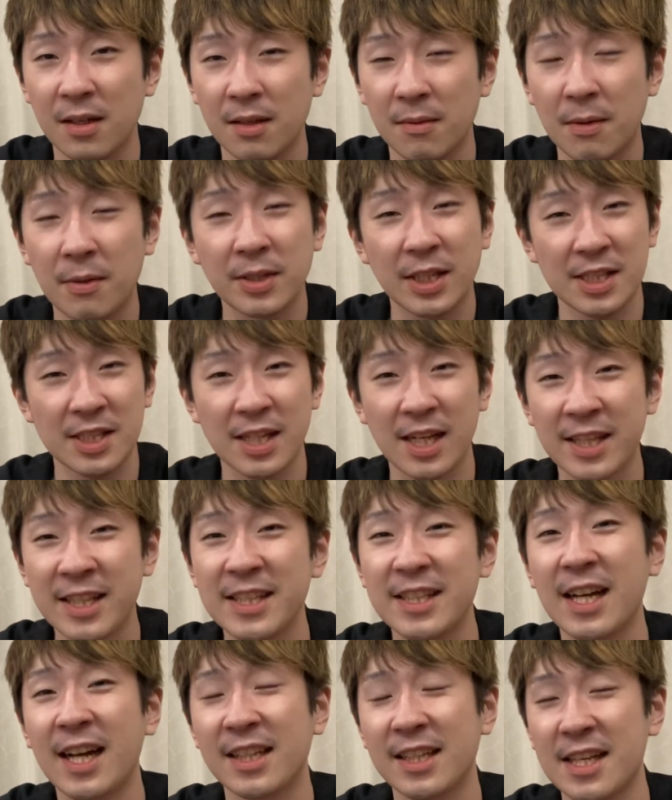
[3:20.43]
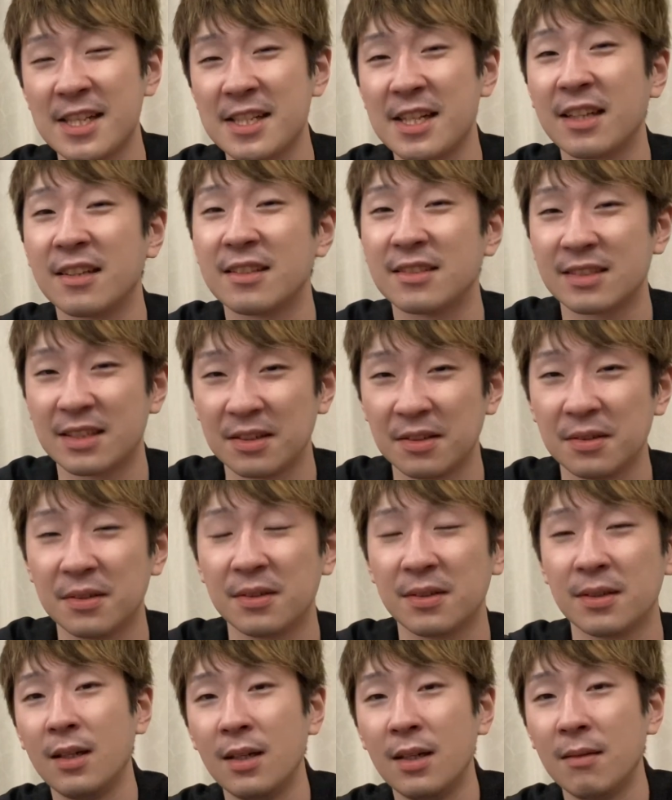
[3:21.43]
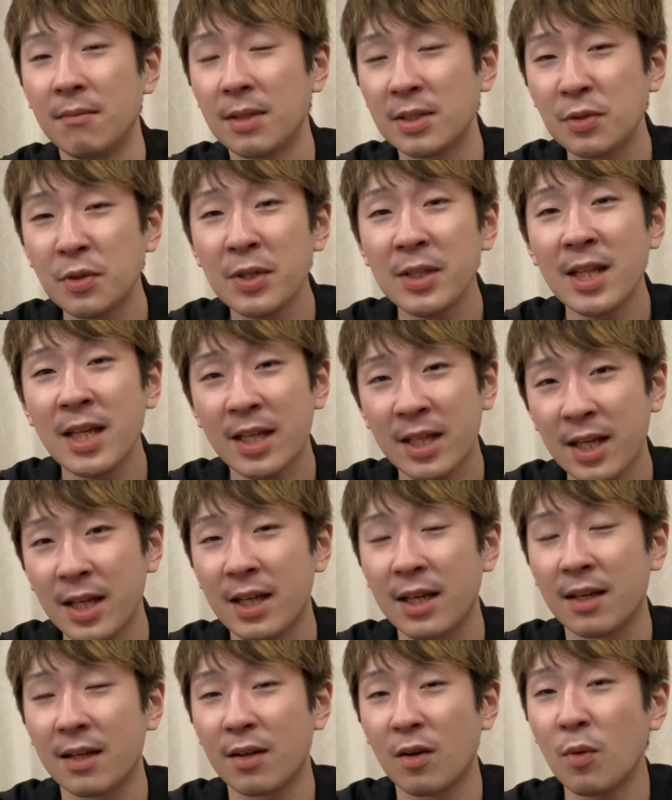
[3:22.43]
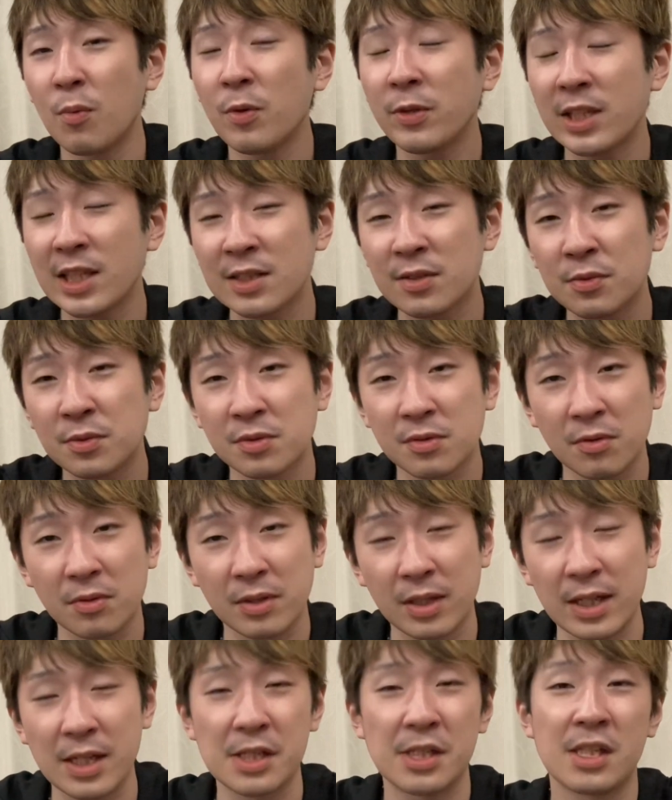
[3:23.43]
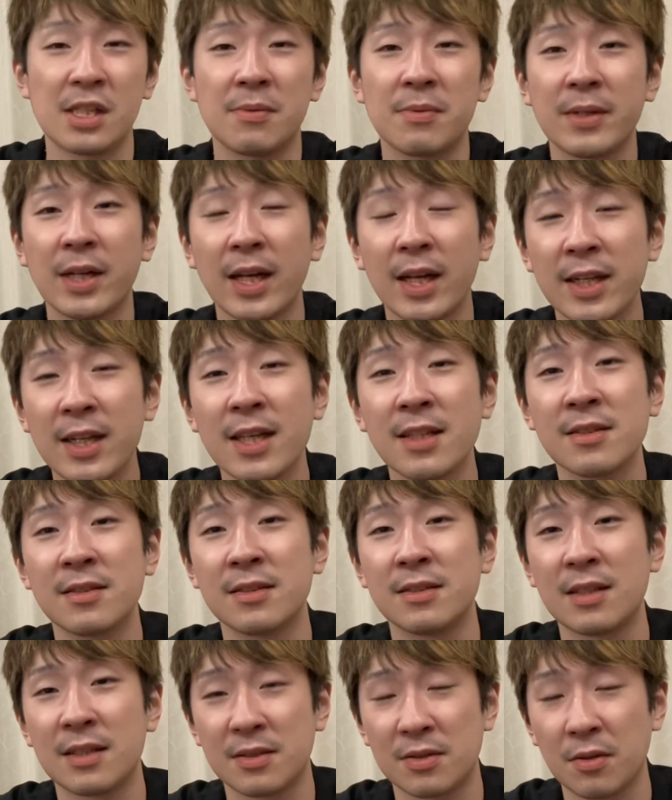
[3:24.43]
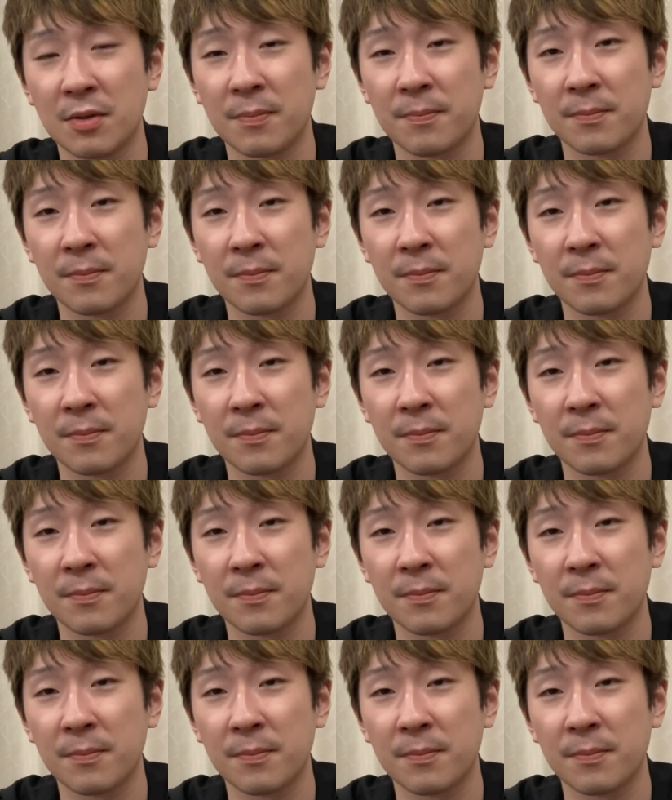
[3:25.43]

私が聞いた話なんですけど、それだけ表ソフトってレシーブがやりやすいんですよ。